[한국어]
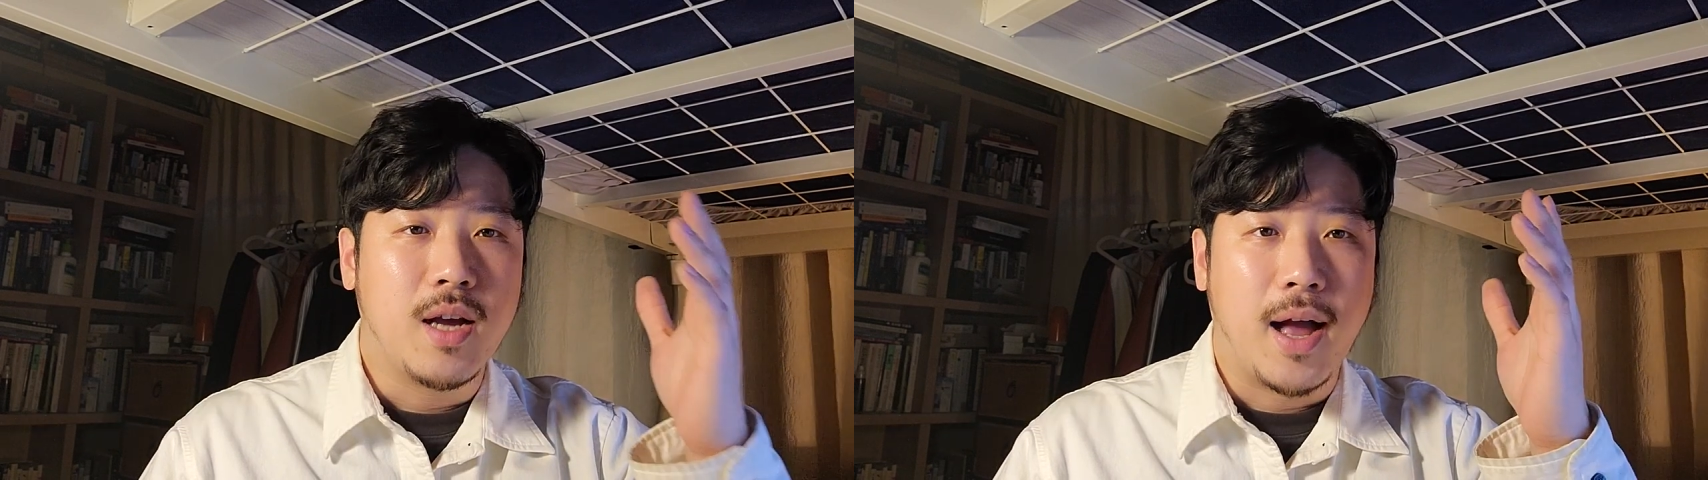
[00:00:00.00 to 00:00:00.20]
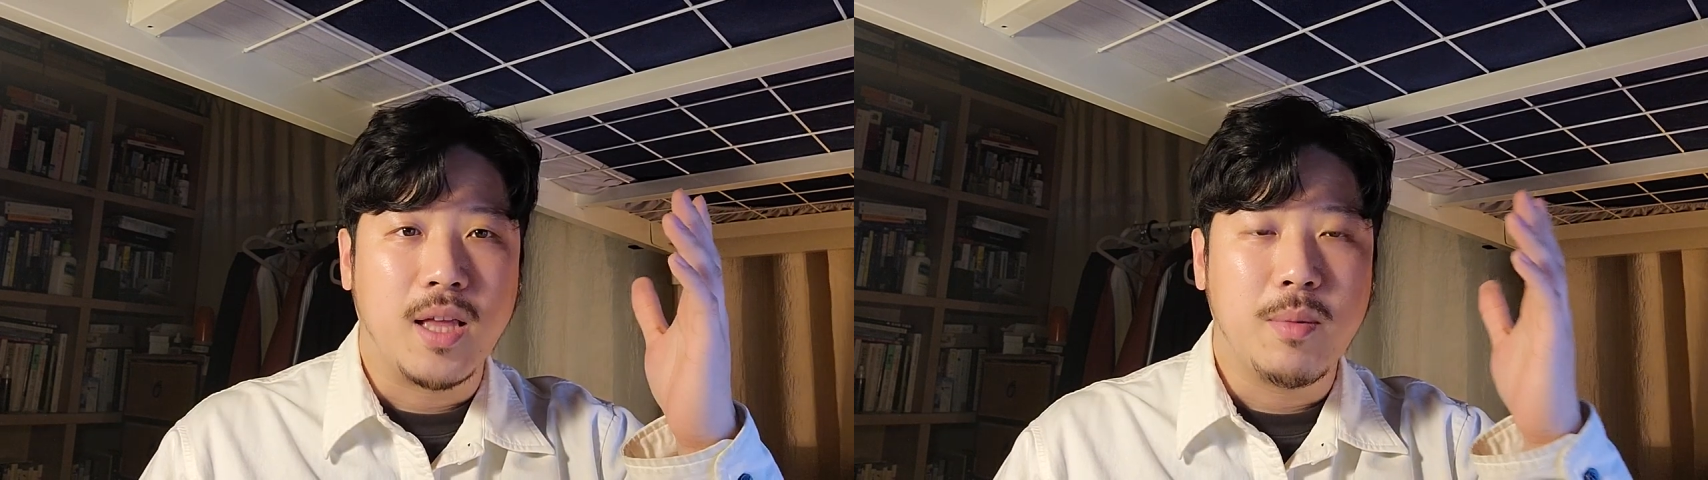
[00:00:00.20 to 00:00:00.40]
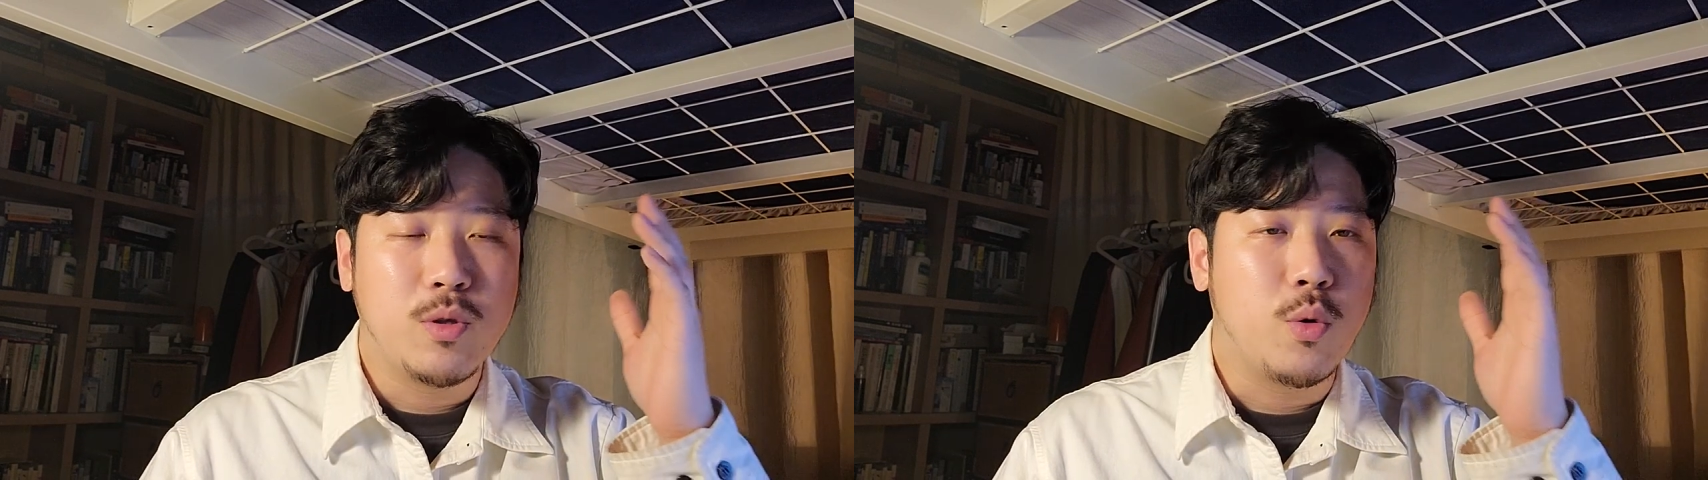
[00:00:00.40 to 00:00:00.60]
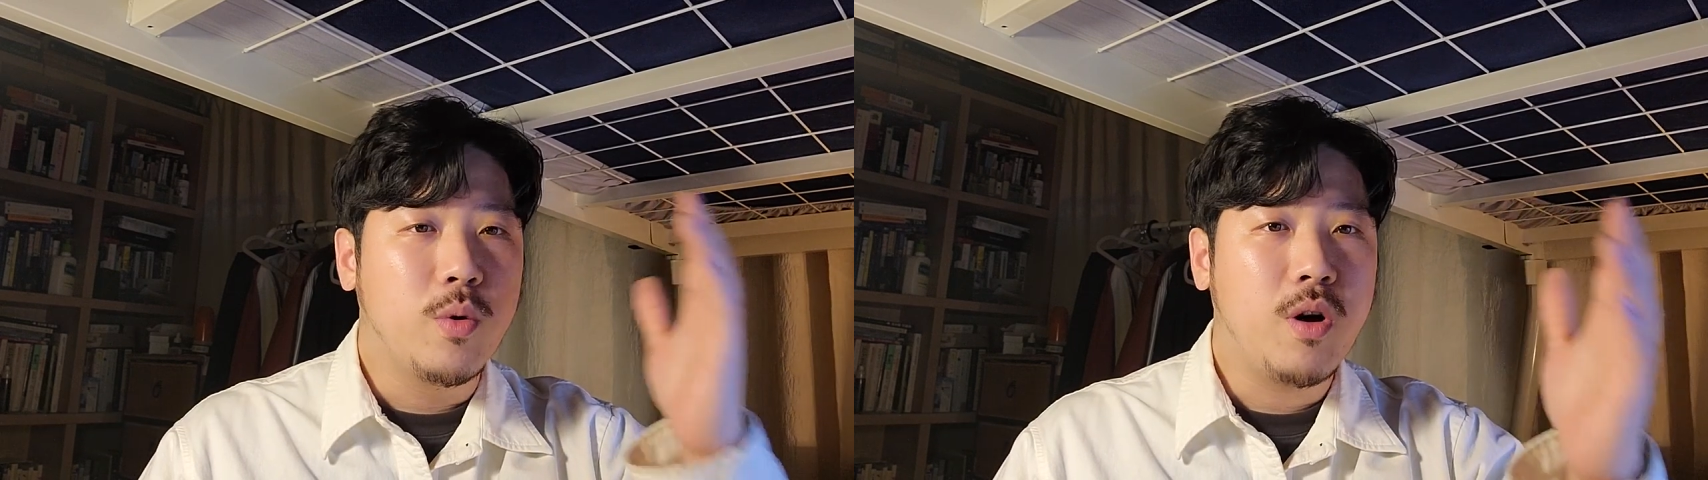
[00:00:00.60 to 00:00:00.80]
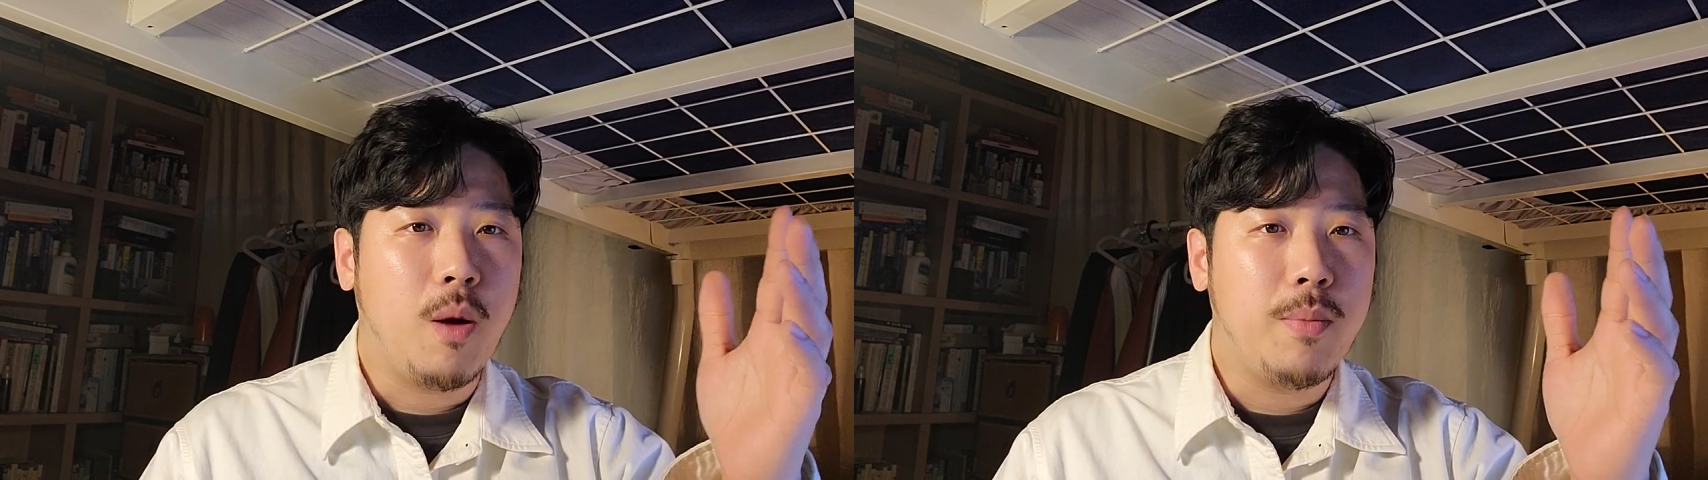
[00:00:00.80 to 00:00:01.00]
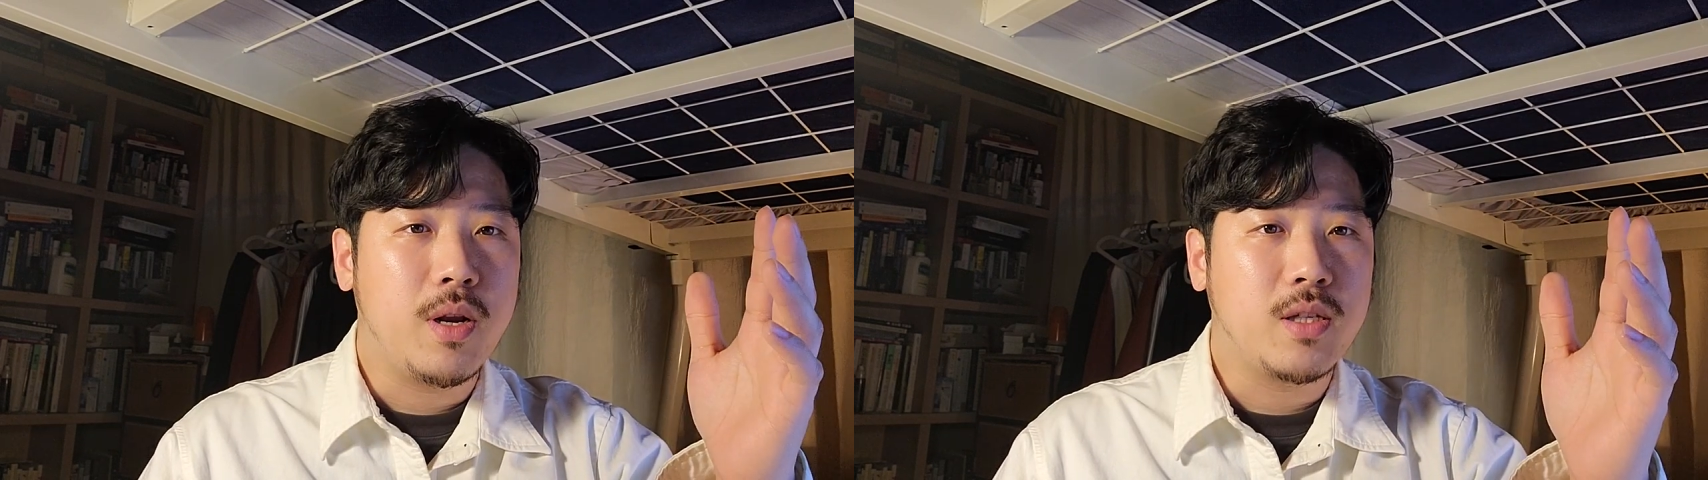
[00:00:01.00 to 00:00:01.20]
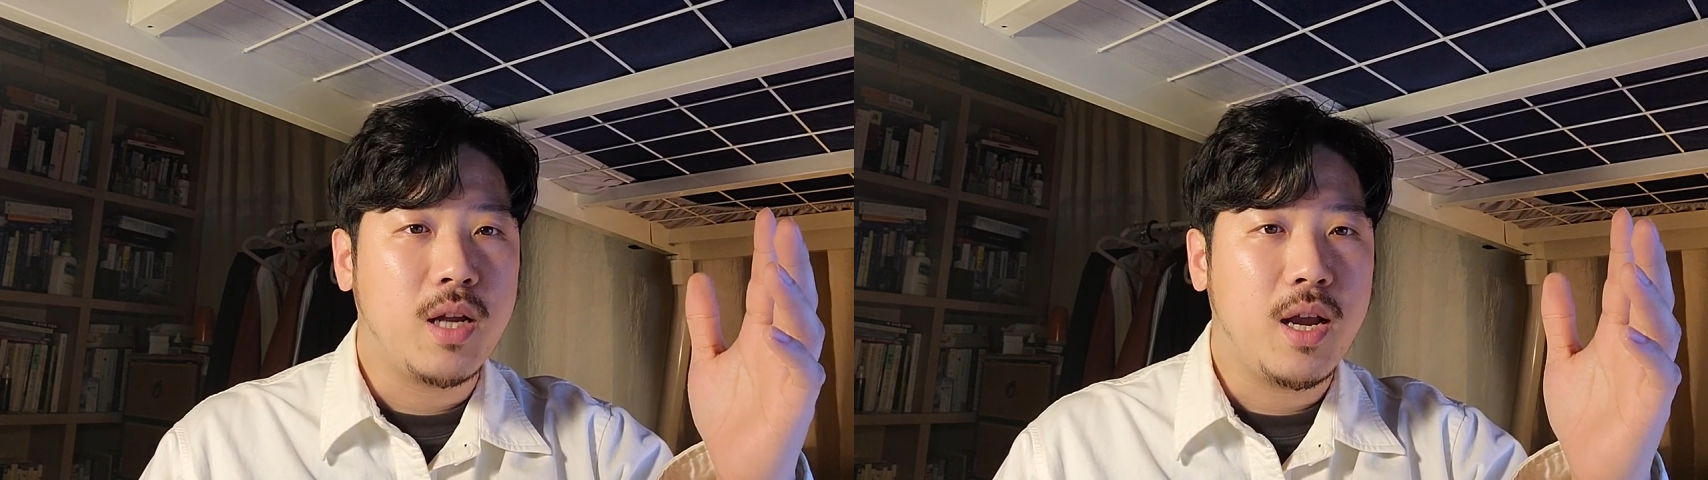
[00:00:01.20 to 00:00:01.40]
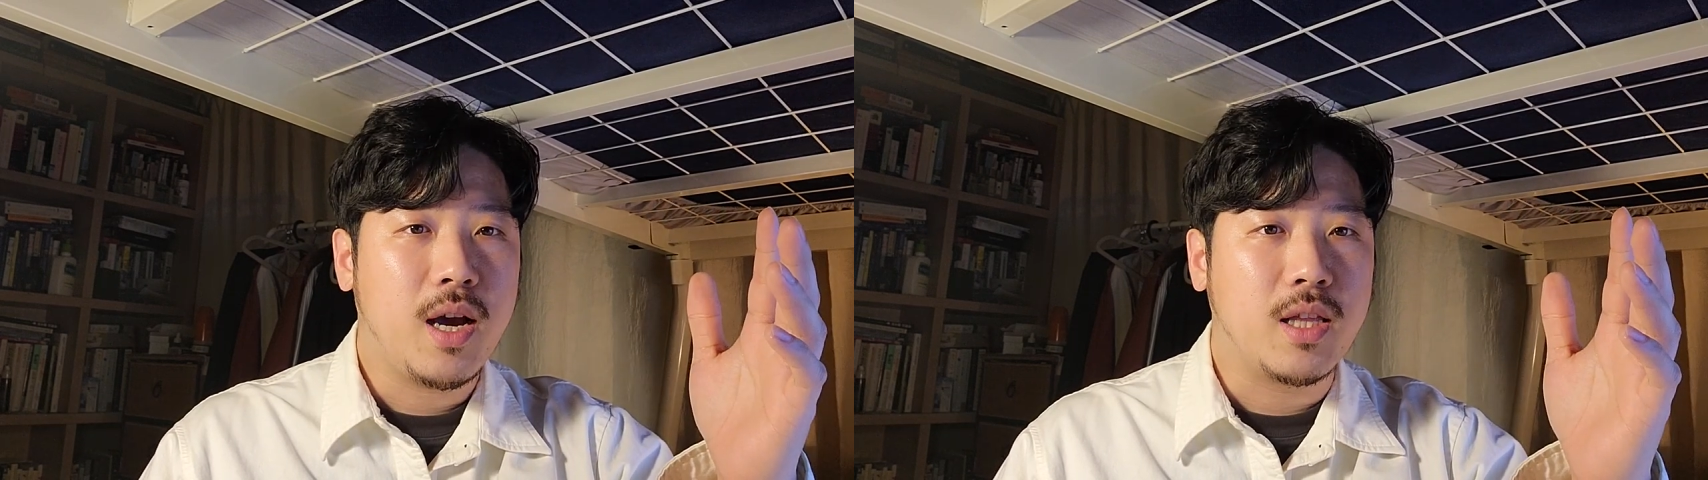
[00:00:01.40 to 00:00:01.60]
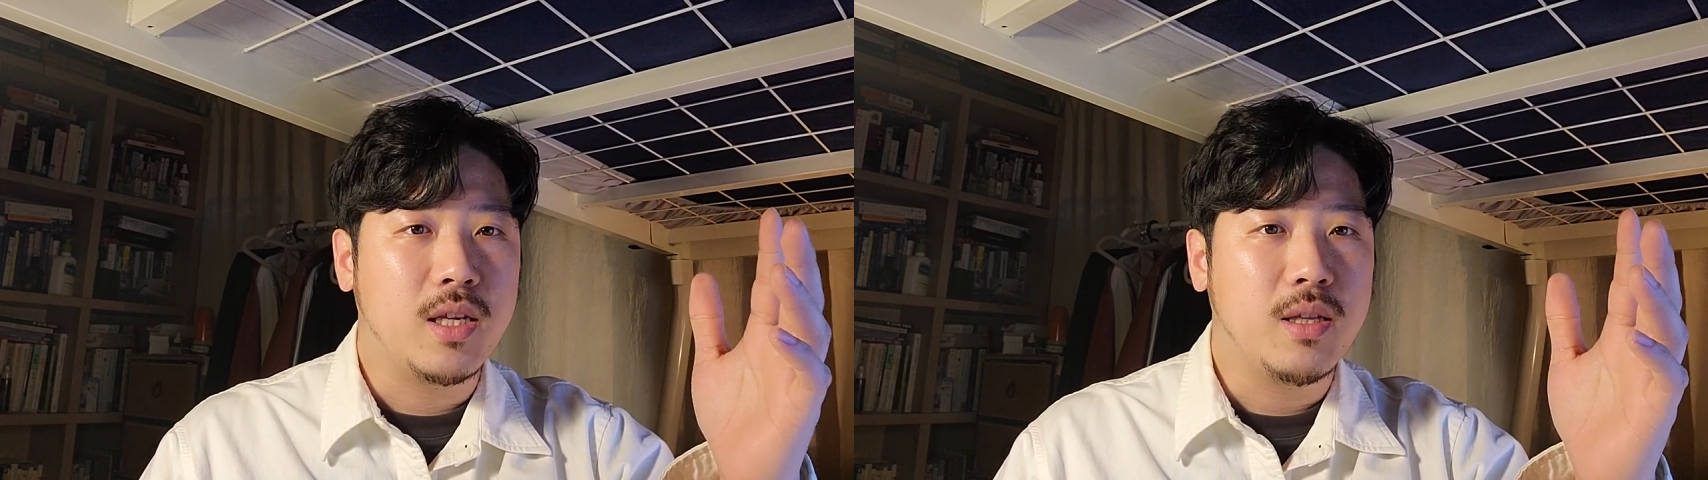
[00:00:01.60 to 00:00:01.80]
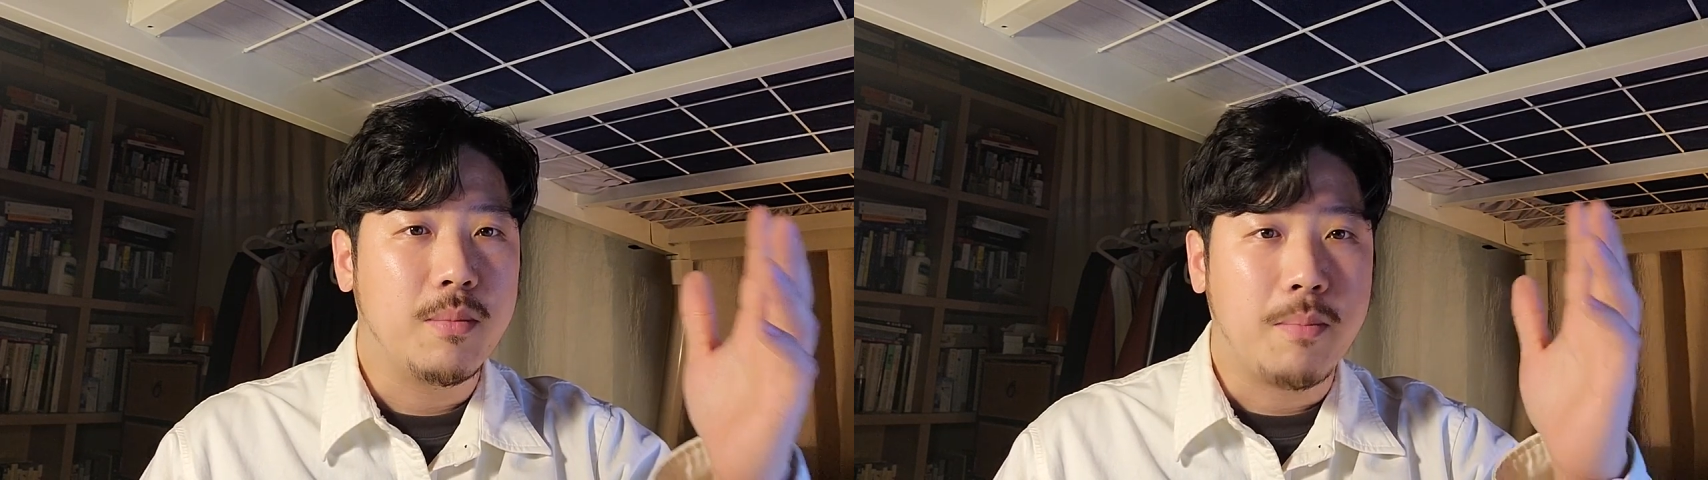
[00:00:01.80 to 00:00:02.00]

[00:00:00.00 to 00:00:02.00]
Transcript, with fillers: 아니면 좋은 커피를 셀레가는